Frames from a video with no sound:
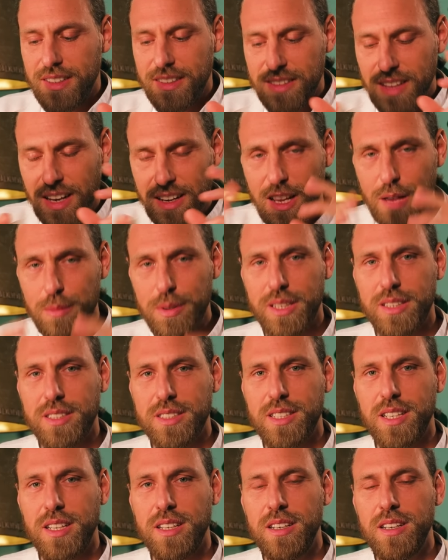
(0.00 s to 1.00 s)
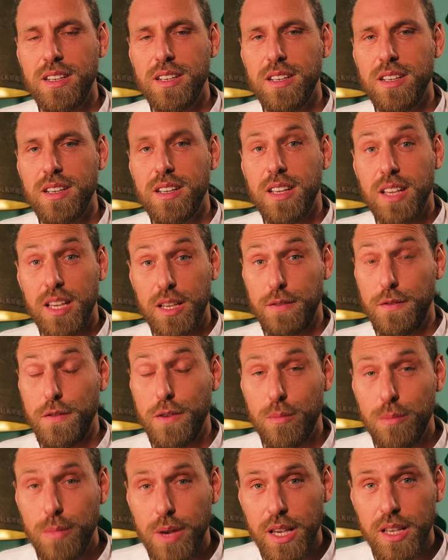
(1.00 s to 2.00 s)
dann habe ich gesehen, ich
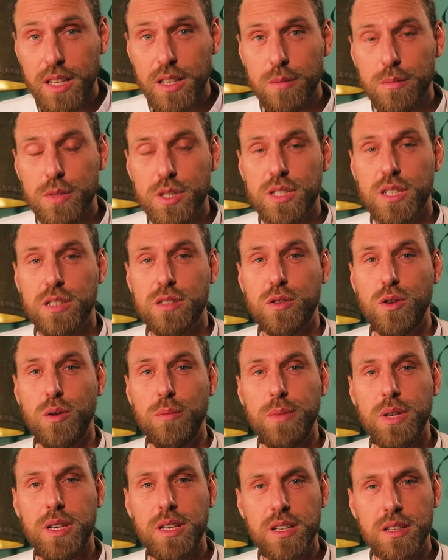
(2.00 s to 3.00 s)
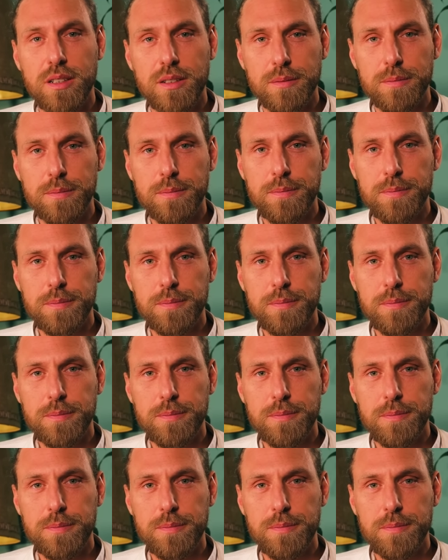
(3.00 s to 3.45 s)
für mich muss das kombinieren.